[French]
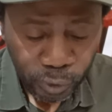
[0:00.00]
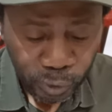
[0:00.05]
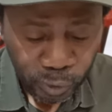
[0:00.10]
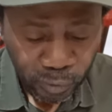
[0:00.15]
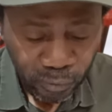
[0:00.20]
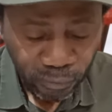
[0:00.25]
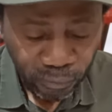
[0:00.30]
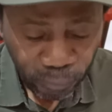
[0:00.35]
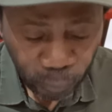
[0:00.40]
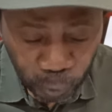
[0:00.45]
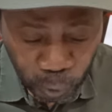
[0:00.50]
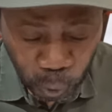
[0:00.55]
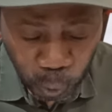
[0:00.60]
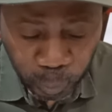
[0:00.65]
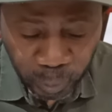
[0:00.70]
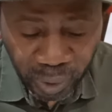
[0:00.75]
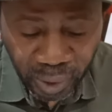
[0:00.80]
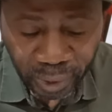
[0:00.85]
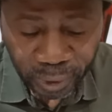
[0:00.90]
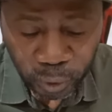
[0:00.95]

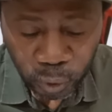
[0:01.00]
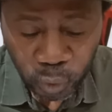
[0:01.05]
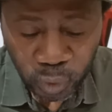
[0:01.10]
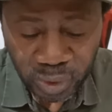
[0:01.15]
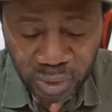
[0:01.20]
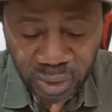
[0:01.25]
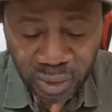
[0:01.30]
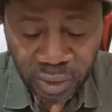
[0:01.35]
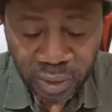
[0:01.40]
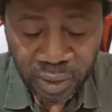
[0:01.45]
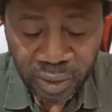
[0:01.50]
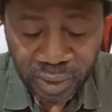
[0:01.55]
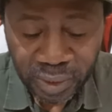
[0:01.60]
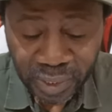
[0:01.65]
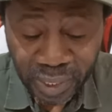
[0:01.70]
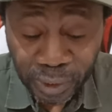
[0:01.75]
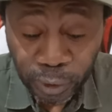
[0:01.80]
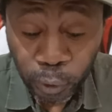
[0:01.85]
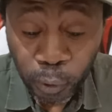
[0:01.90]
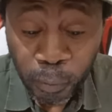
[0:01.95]
faussement accusés
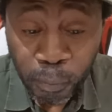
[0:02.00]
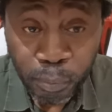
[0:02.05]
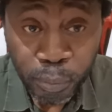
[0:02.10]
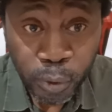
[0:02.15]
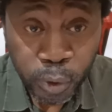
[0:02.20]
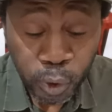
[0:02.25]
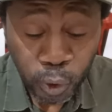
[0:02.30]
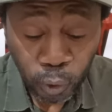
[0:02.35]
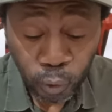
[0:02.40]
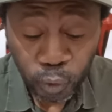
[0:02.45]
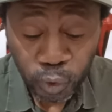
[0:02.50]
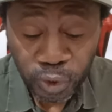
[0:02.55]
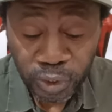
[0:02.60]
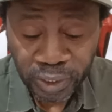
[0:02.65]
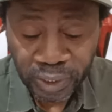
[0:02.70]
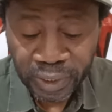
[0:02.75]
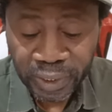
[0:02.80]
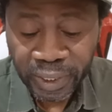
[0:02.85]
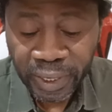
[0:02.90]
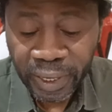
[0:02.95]
d'être de pions
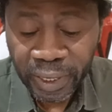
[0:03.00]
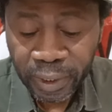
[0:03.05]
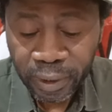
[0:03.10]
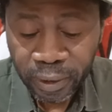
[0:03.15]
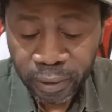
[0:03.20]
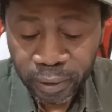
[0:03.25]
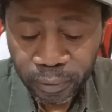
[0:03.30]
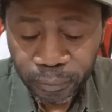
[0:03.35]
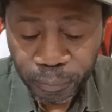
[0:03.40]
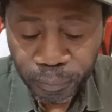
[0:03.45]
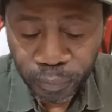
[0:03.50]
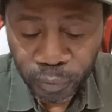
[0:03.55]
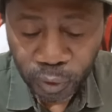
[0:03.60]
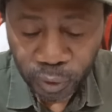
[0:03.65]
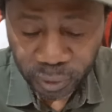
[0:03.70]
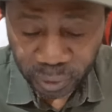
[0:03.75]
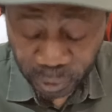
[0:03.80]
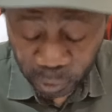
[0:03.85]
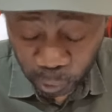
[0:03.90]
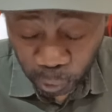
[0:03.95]
secrets
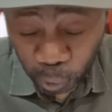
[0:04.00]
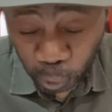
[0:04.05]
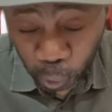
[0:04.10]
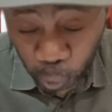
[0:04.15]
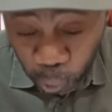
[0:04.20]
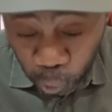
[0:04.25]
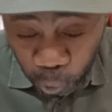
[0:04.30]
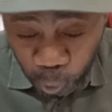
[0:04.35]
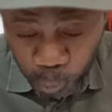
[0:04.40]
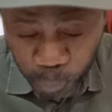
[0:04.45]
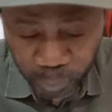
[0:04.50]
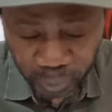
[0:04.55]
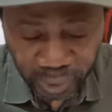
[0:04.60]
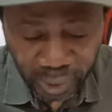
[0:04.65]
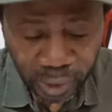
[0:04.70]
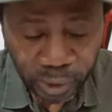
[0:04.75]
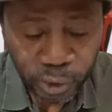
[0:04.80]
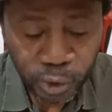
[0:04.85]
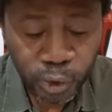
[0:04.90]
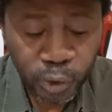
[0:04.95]
dans une
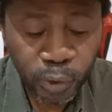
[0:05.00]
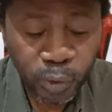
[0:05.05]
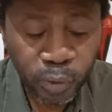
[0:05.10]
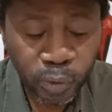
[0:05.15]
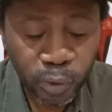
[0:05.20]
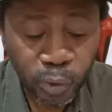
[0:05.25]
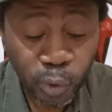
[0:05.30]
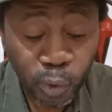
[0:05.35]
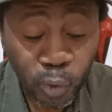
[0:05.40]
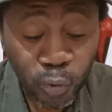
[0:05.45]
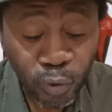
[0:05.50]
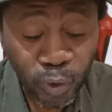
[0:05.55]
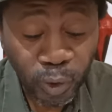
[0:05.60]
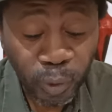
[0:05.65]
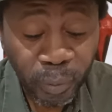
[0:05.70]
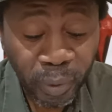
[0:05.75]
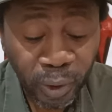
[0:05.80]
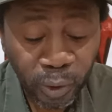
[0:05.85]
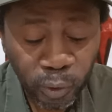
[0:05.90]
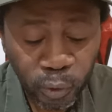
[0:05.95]
conspiration du
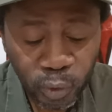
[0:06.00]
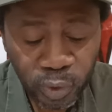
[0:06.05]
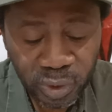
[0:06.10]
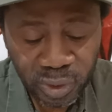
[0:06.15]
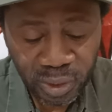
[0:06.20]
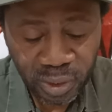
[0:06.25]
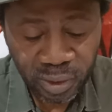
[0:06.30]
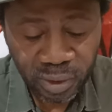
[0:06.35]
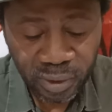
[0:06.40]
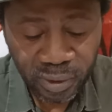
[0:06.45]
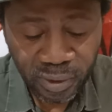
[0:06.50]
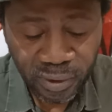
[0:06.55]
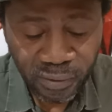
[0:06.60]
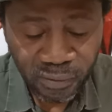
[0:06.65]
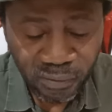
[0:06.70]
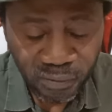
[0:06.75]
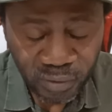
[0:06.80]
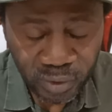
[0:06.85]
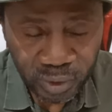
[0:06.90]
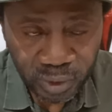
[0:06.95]
gouvernement russe
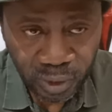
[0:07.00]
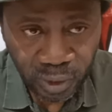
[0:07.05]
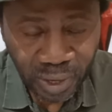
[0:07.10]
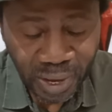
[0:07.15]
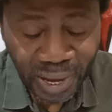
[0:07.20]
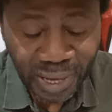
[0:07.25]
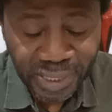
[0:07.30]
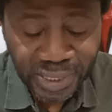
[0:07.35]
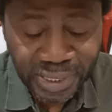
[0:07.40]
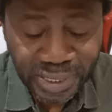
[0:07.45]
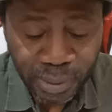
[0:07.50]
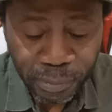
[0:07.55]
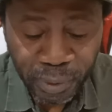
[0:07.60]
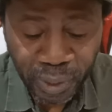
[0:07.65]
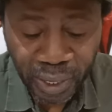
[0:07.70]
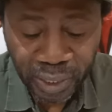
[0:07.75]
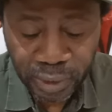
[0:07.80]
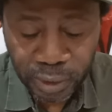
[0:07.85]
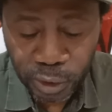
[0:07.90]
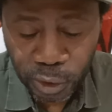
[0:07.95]
visant à s'aimer
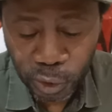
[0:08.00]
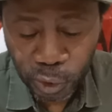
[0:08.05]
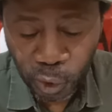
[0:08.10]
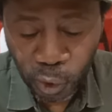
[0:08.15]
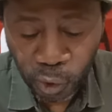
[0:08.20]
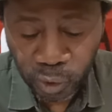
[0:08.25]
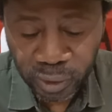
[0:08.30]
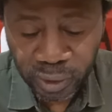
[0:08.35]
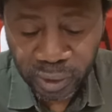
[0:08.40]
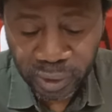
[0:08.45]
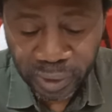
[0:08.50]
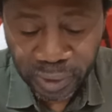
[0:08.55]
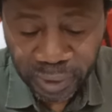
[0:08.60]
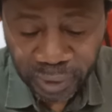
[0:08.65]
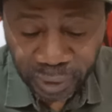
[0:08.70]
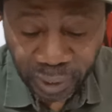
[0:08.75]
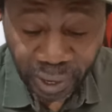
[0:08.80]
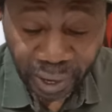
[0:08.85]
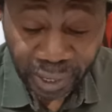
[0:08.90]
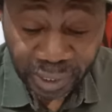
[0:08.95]
la discorde
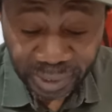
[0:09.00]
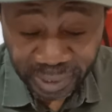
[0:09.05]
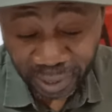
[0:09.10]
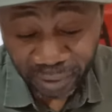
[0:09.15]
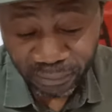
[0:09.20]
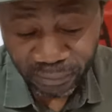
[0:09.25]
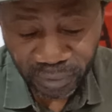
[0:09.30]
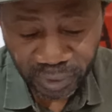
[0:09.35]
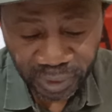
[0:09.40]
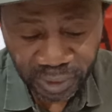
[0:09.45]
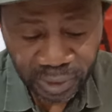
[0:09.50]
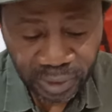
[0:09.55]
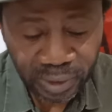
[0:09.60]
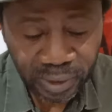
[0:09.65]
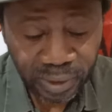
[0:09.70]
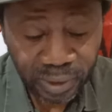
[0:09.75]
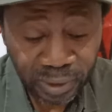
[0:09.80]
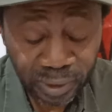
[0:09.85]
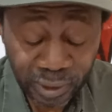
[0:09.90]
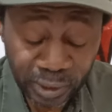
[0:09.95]
et à interférer
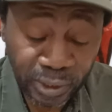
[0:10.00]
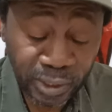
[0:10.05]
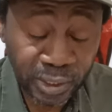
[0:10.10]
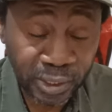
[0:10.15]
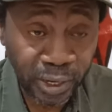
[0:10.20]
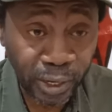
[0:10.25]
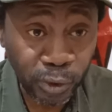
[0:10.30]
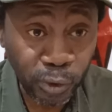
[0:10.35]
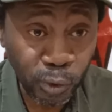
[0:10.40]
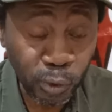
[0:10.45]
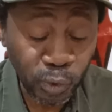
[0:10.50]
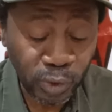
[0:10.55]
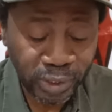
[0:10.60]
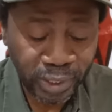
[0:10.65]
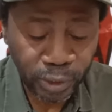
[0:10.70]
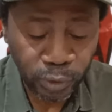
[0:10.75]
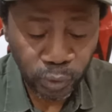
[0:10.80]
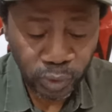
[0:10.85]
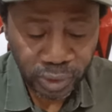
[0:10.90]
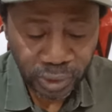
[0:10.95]
dans les élections aux
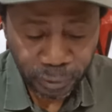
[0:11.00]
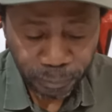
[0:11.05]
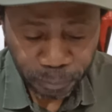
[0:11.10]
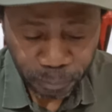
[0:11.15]
États-Unis.